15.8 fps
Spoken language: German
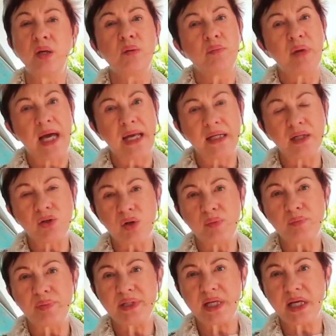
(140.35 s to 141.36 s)
Meine
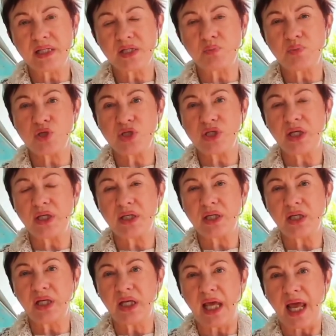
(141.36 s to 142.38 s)
Kompetenz besteht,
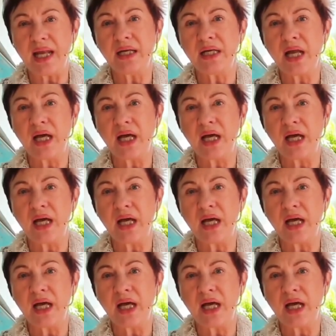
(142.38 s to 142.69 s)
kennen